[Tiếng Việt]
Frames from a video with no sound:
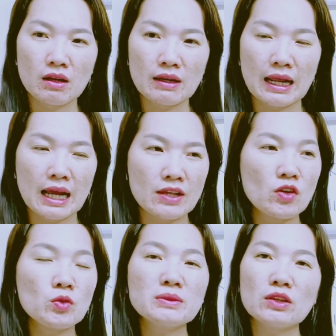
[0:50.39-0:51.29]
là do
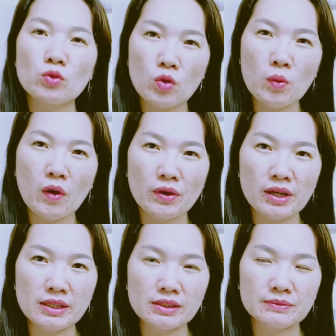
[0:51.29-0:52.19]
chúng ta thu hút họ
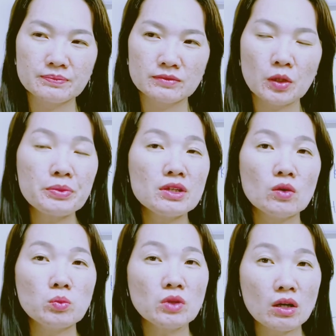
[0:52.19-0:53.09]
đến giống như
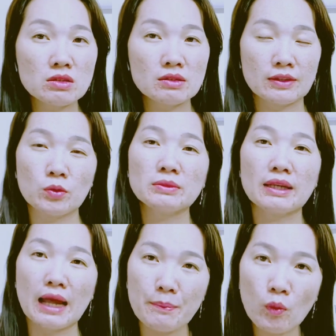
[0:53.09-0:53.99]
ung thư là chúng ta
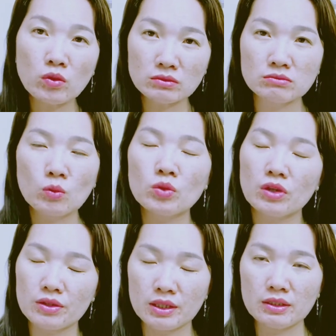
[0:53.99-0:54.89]
đã muốn muốn
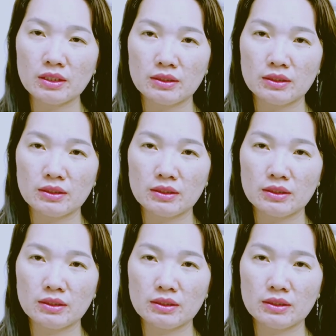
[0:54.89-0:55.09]
nó đến